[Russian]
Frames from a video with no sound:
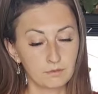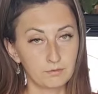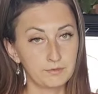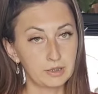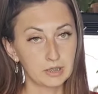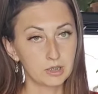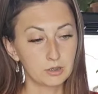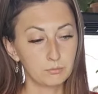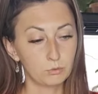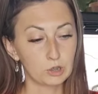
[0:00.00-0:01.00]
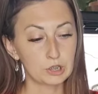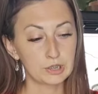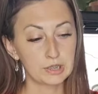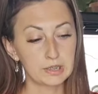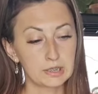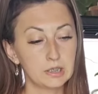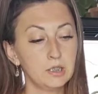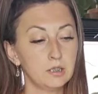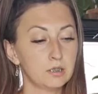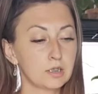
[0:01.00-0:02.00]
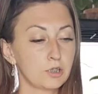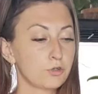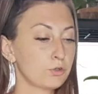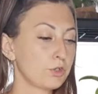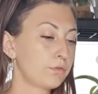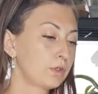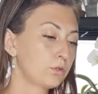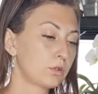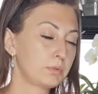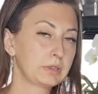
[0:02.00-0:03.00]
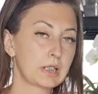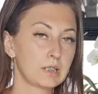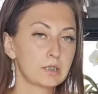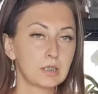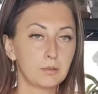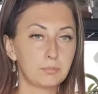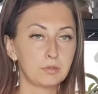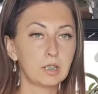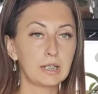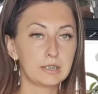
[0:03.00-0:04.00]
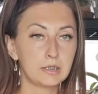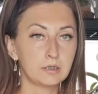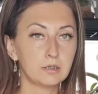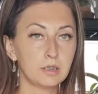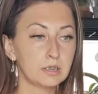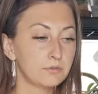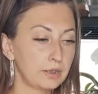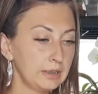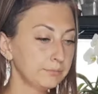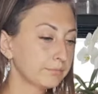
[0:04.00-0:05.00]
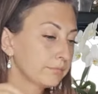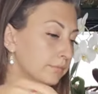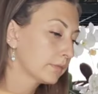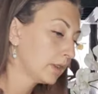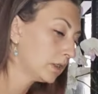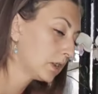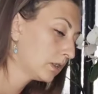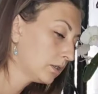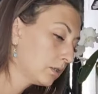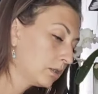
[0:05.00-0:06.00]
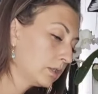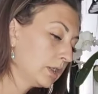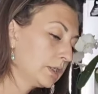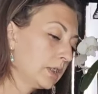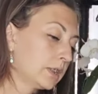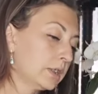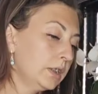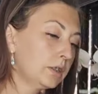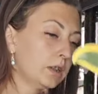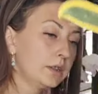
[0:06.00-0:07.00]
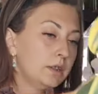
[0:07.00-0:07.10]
в два раза больше. Если э, горшочек, в котором она росла, был 1,2, да, это, да, это арте на